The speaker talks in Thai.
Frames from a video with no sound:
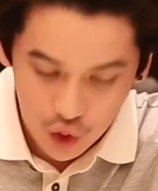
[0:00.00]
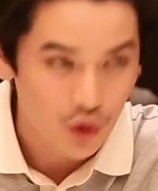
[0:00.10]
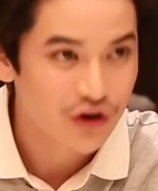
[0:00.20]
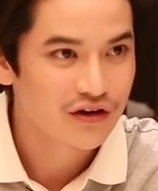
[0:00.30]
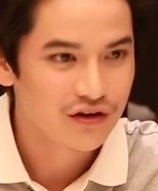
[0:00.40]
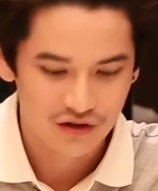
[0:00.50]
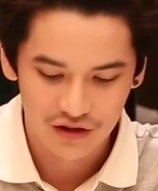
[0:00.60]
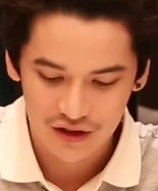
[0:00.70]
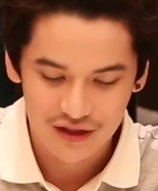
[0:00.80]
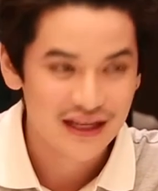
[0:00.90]
ตุ๋น
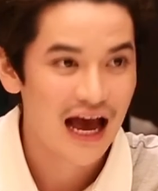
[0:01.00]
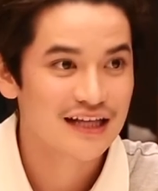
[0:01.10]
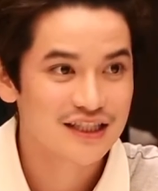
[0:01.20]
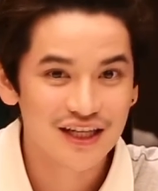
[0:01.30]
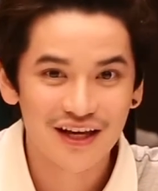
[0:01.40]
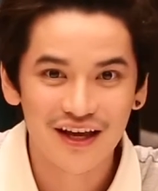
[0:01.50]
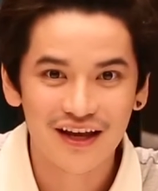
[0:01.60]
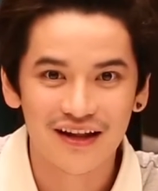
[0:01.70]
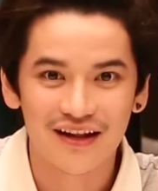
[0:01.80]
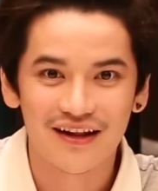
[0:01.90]
ยาจี
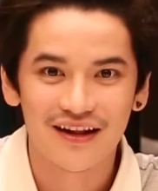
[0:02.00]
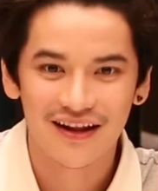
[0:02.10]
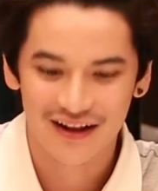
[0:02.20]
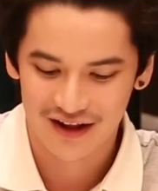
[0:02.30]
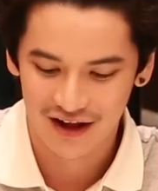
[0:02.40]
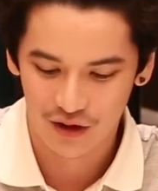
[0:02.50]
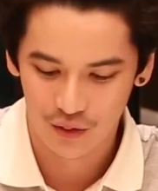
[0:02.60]
นโอ้